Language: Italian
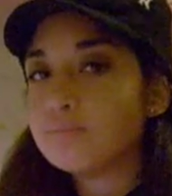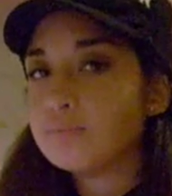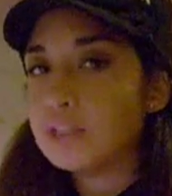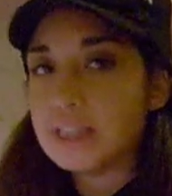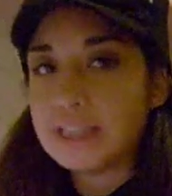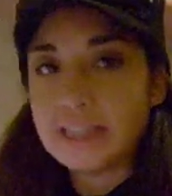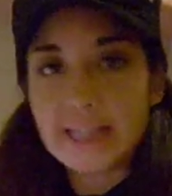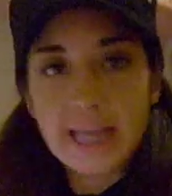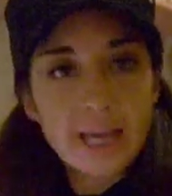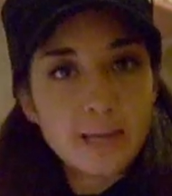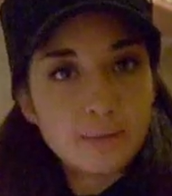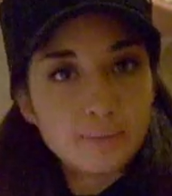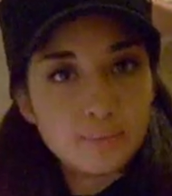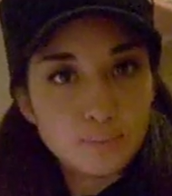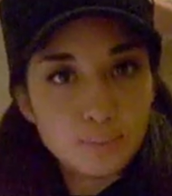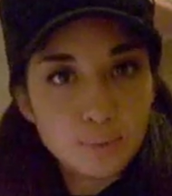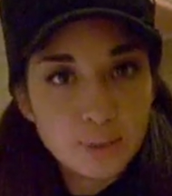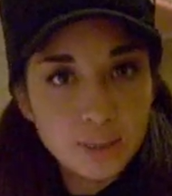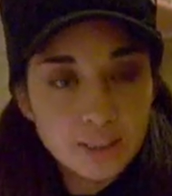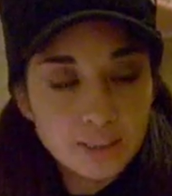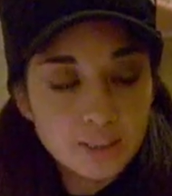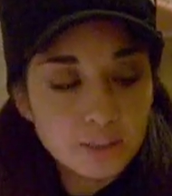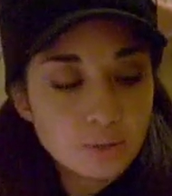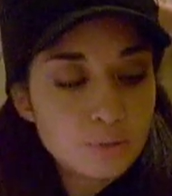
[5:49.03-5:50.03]

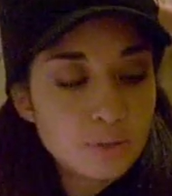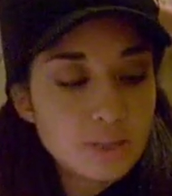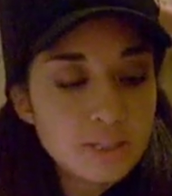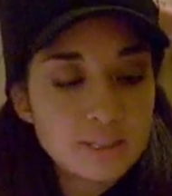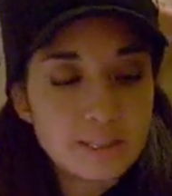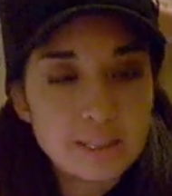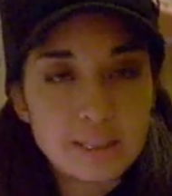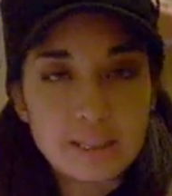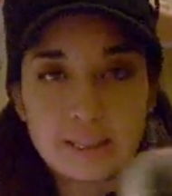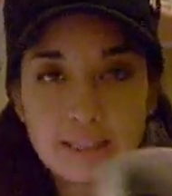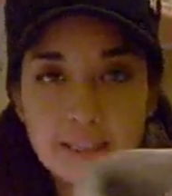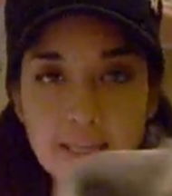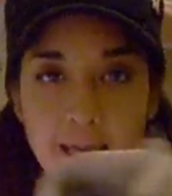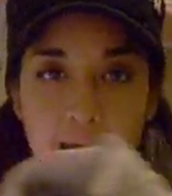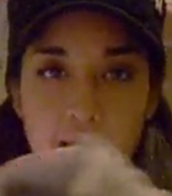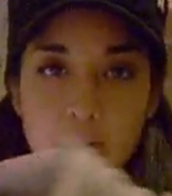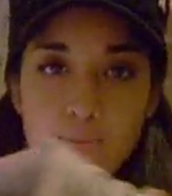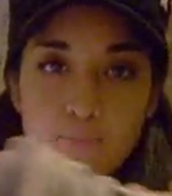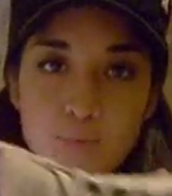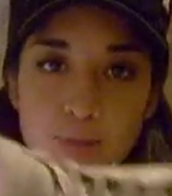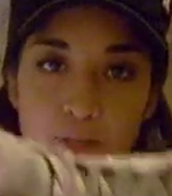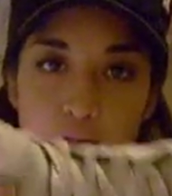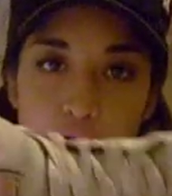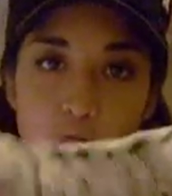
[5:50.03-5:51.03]
sempre, queste
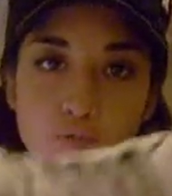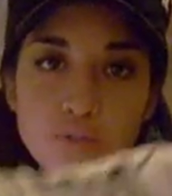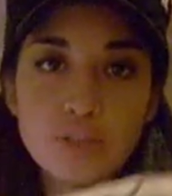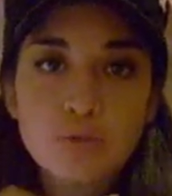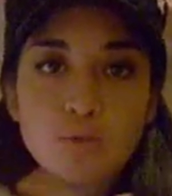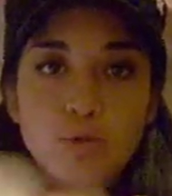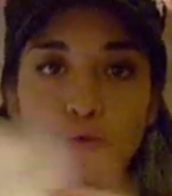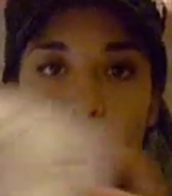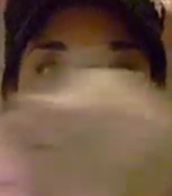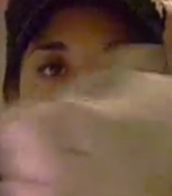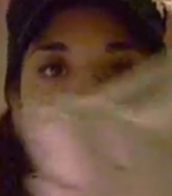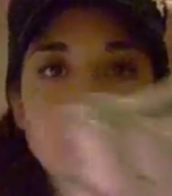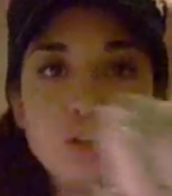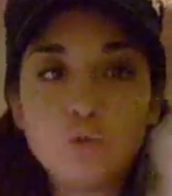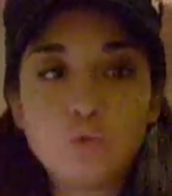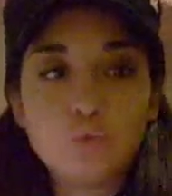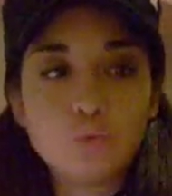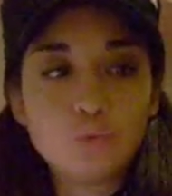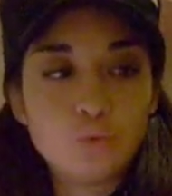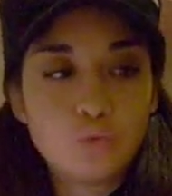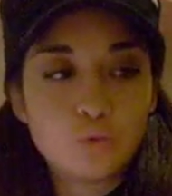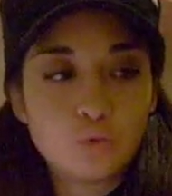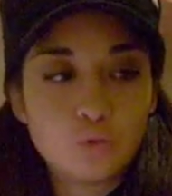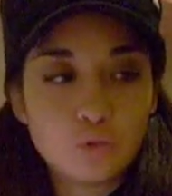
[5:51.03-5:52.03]
scarpe hanno visto di
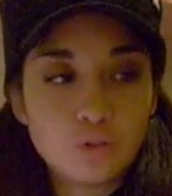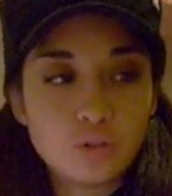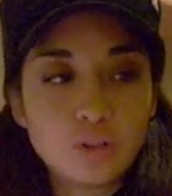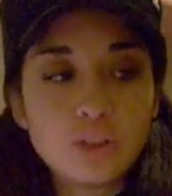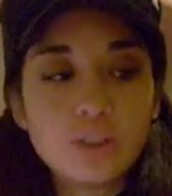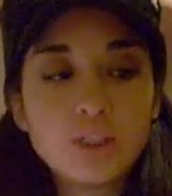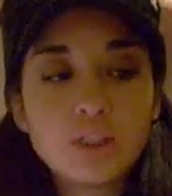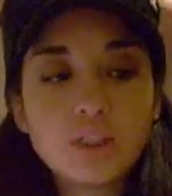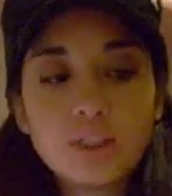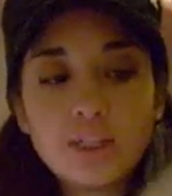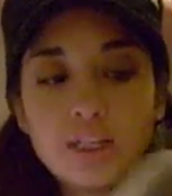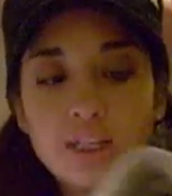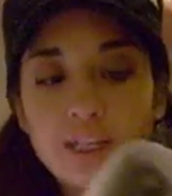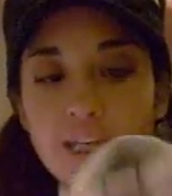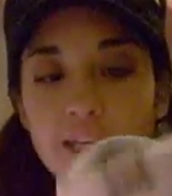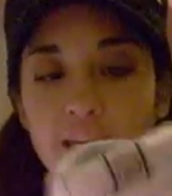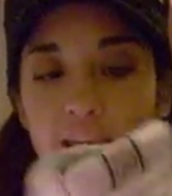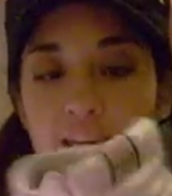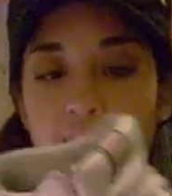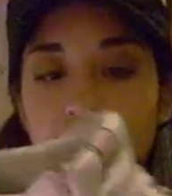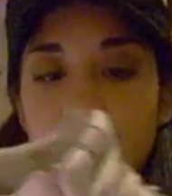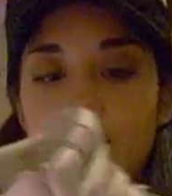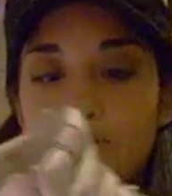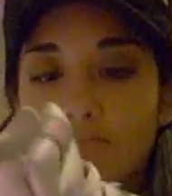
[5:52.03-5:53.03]
tutto
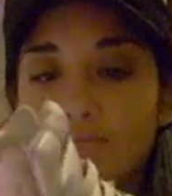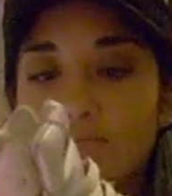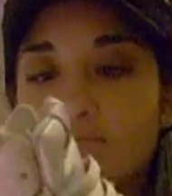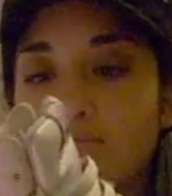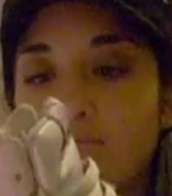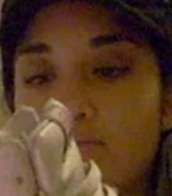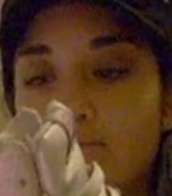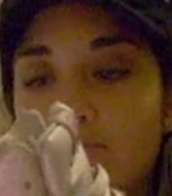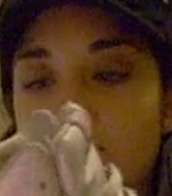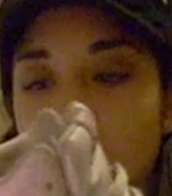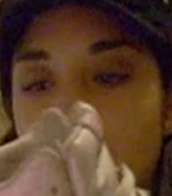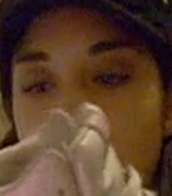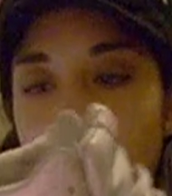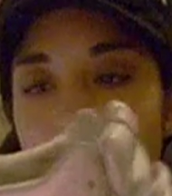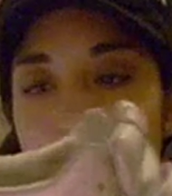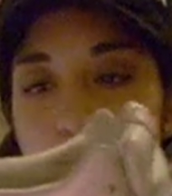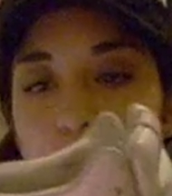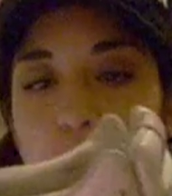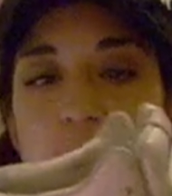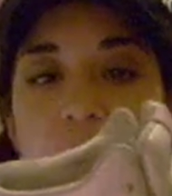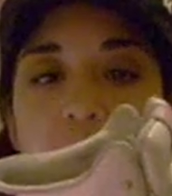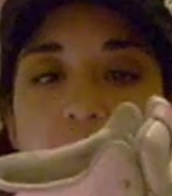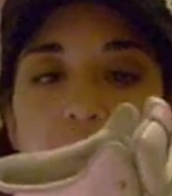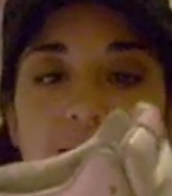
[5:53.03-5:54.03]
e cioè,
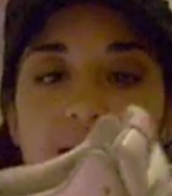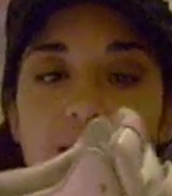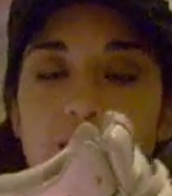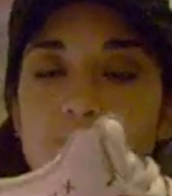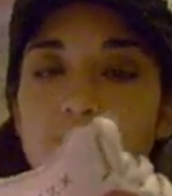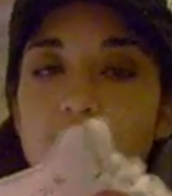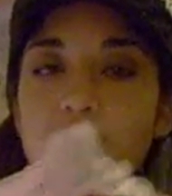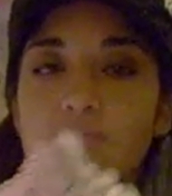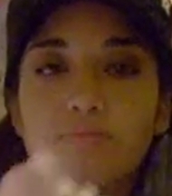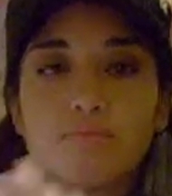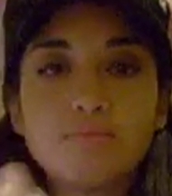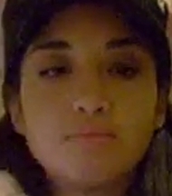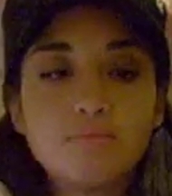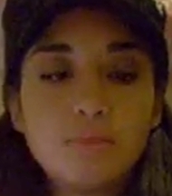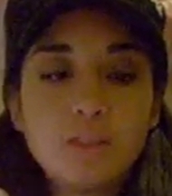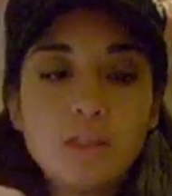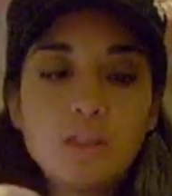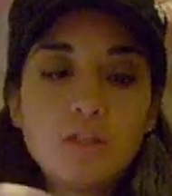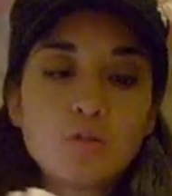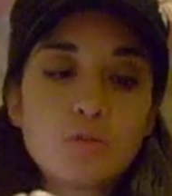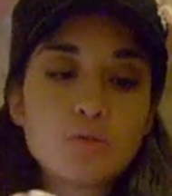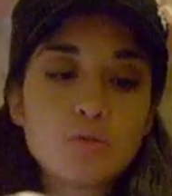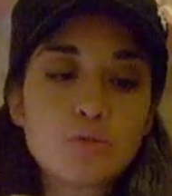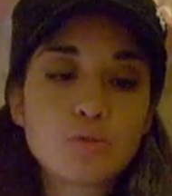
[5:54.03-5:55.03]
poi mm,
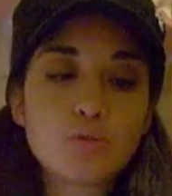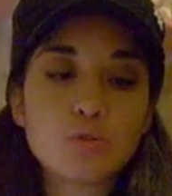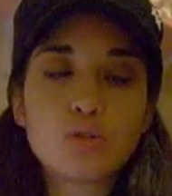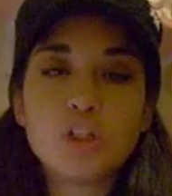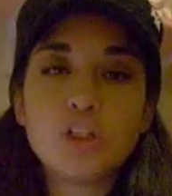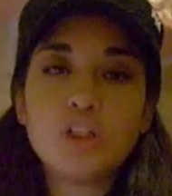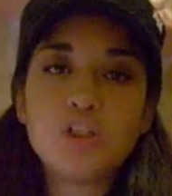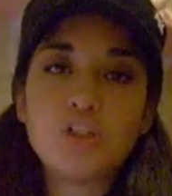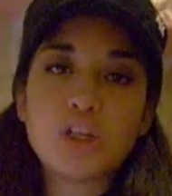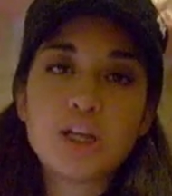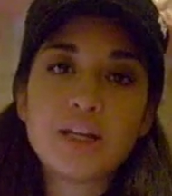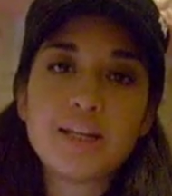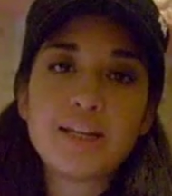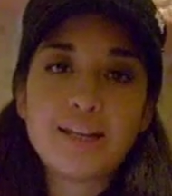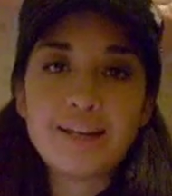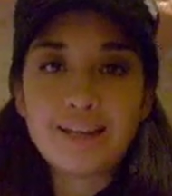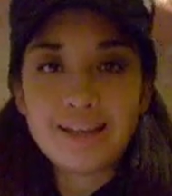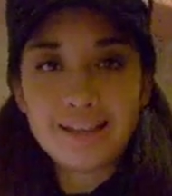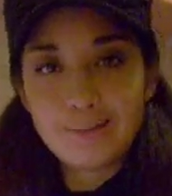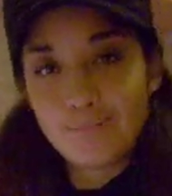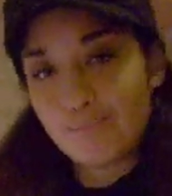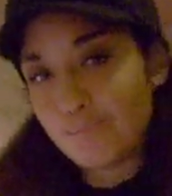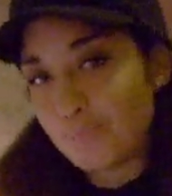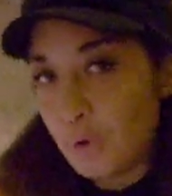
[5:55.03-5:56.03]
io sono il genere
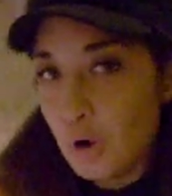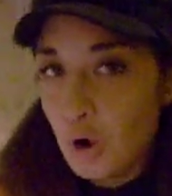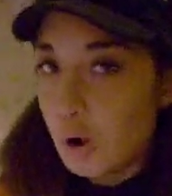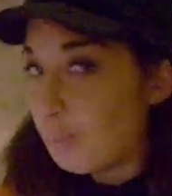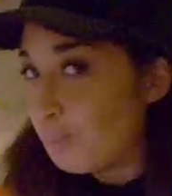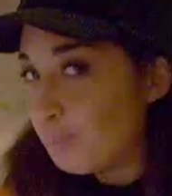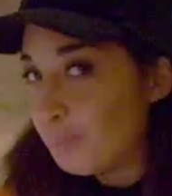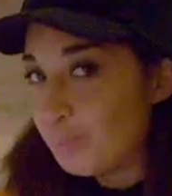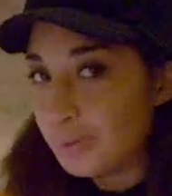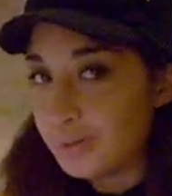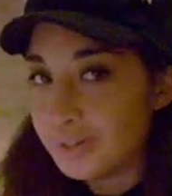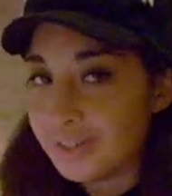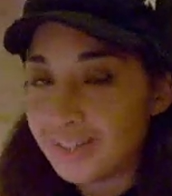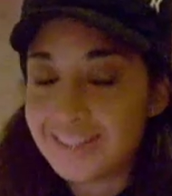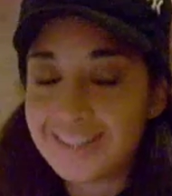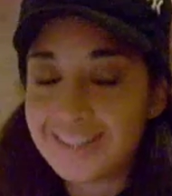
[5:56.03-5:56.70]
hip hop